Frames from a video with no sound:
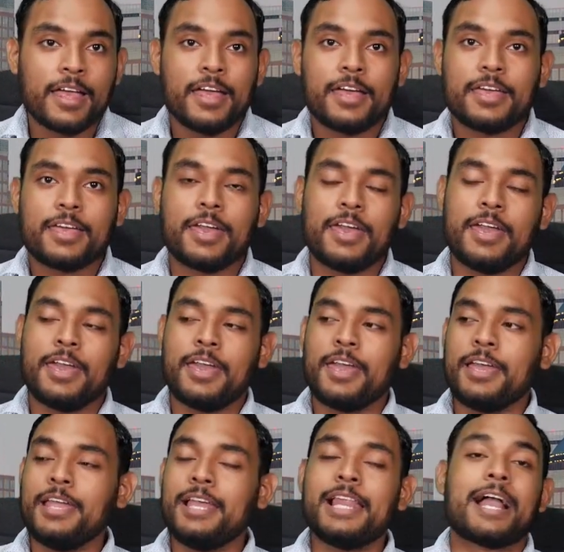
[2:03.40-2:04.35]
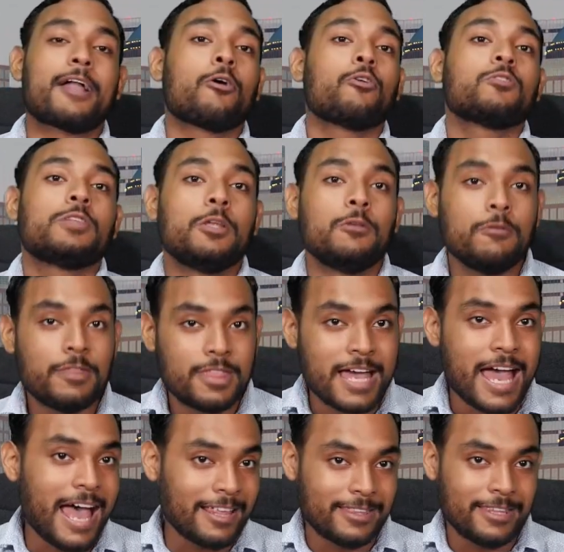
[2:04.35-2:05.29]
que, y la
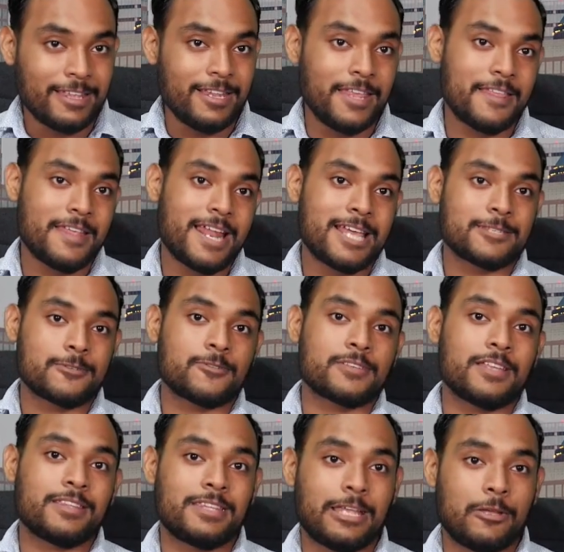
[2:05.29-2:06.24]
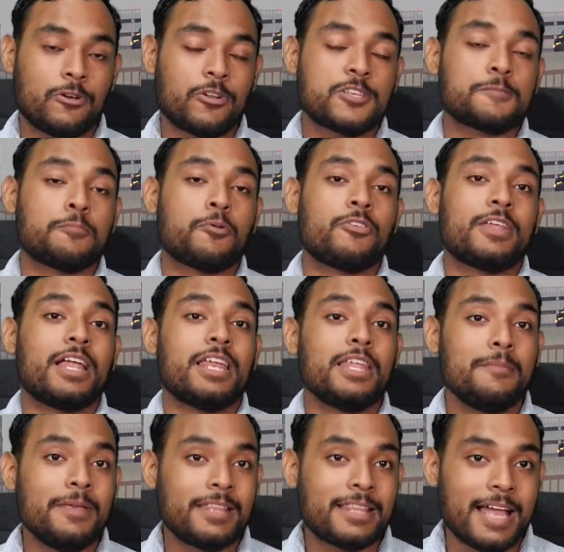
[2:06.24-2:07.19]
continuidad de liderazgos anteriores podría
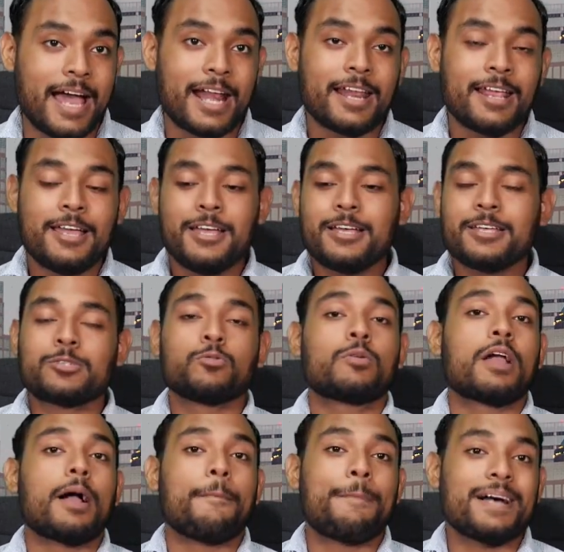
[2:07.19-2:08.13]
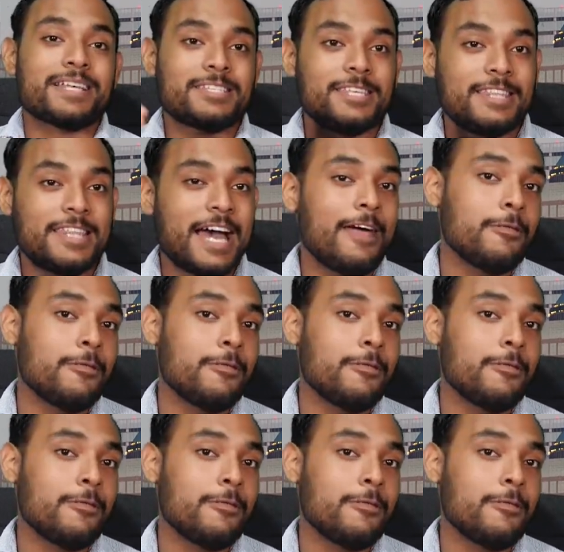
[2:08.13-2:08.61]
limitar su capacidad de